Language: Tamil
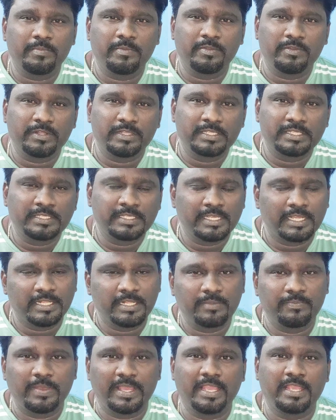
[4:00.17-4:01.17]
நம்ம வந்து
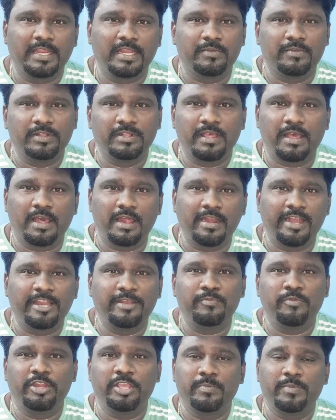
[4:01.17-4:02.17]
அந்த பேங்க்கில் வந்து
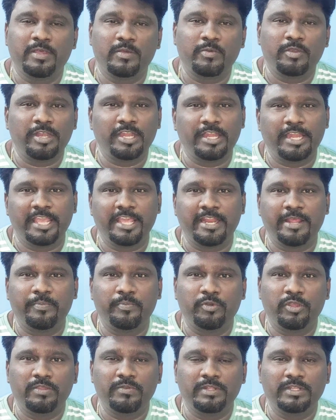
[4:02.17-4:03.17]
ஆன்லைன் மூலியமாகவோ இல்லை நேராக
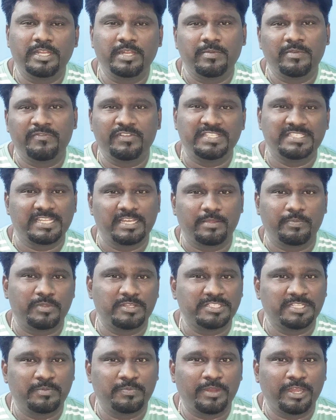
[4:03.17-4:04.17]
போய் வந்து நம்ம ஃபிக்ஸட்
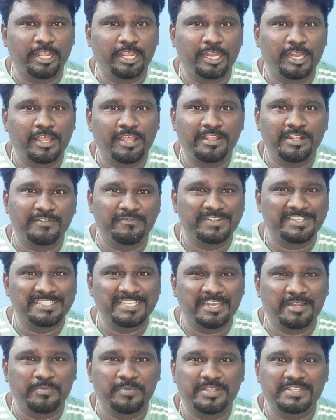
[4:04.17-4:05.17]
டெபாசிட் பண்ணிக்கலாம் இந்த
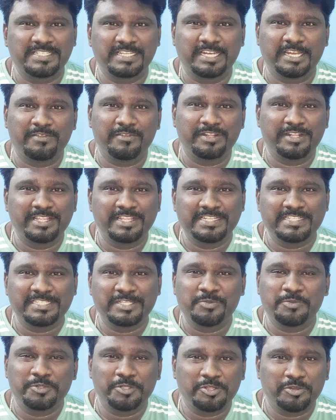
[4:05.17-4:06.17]
ஃபிக்ஸட் டெபாசிட்டில் வந்து
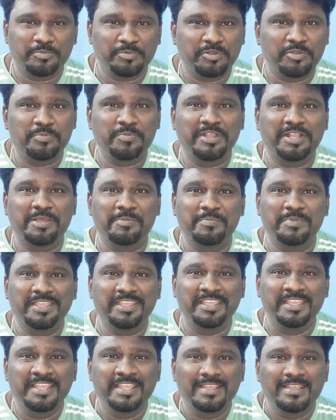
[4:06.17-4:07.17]
ரிஸ்க் வந்து ரொம்ப ரொம்ப கம்மி